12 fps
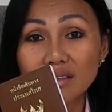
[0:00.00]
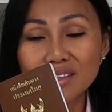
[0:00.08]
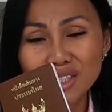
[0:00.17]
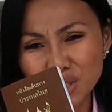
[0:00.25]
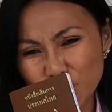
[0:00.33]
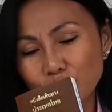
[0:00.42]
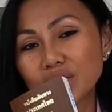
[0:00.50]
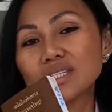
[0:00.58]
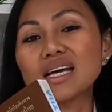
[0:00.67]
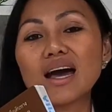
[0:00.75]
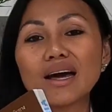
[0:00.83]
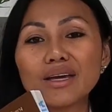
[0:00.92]
ก็คือต้องได้
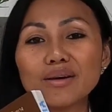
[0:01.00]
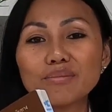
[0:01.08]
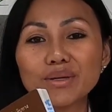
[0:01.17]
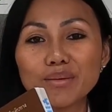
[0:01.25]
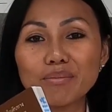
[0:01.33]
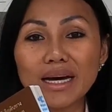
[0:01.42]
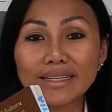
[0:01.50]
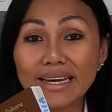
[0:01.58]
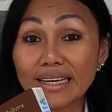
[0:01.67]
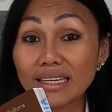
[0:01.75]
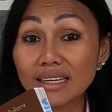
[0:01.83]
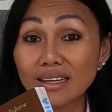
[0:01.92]
ใช้ประมาณ
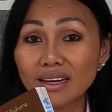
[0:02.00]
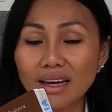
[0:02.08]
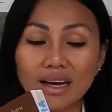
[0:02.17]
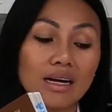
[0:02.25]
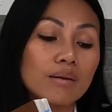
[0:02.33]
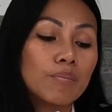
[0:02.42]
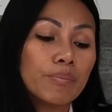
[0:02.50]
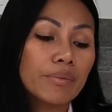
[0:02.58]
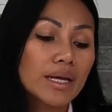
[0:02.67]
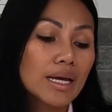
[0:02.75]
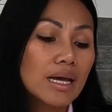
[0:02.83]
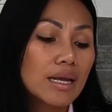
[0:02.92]
นั้นนะคะ
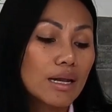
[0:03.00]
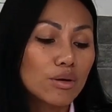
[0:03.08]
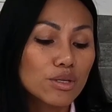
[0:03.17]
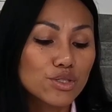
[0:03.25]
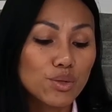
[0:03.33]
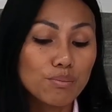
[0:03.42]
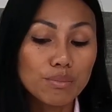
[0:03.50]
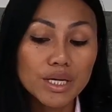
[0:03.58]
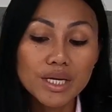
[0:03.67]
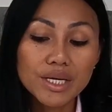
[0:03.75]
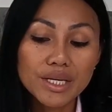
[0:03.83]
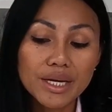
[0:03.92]
แล้วก็จะ
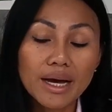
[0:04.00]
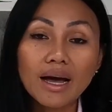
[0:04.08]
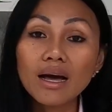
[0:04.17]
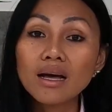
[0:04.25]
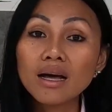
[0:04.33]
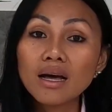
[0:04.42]
มีนะคะ